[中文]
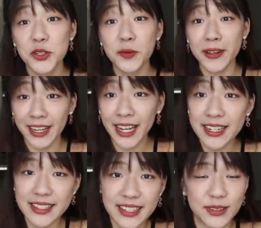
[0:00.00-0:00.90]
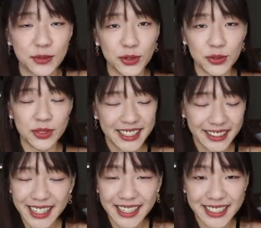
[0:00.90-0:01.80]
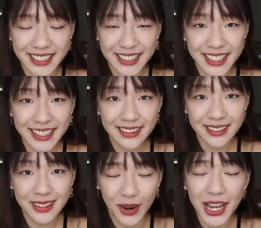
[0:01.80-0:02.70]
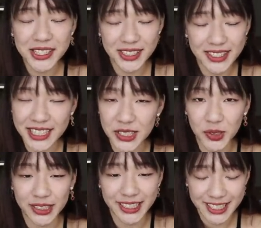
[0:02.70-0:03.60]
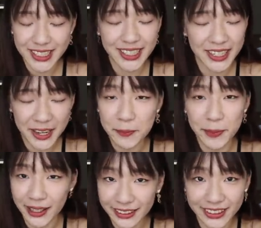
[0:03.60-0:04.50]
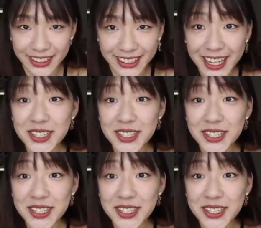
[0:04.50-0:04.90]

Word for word: 就每天看着镜子我就说 ，Cynthia， 你今天有按时起床，你真的是一个很棒的人。